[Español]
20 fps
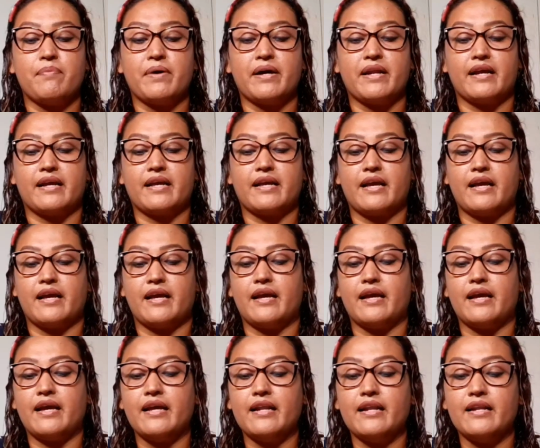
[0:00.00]
Para
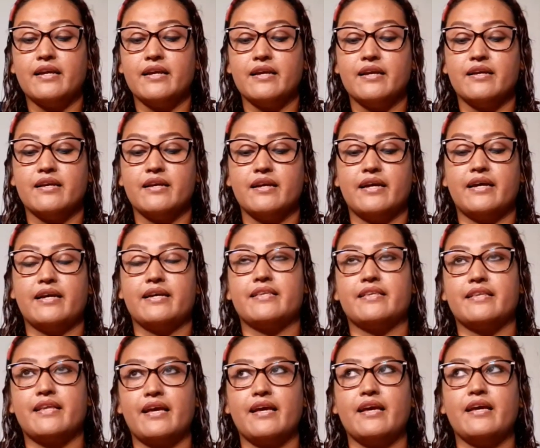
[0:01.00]
que él
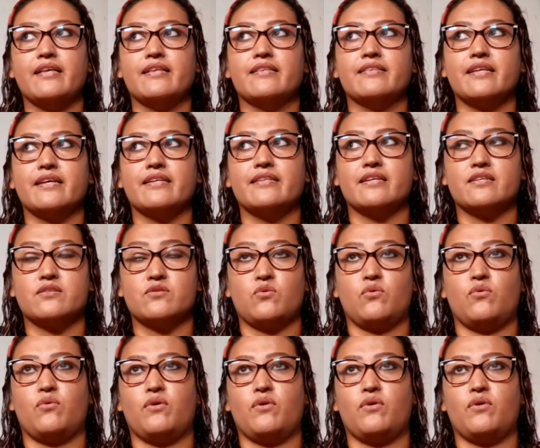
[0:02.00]
esté desde su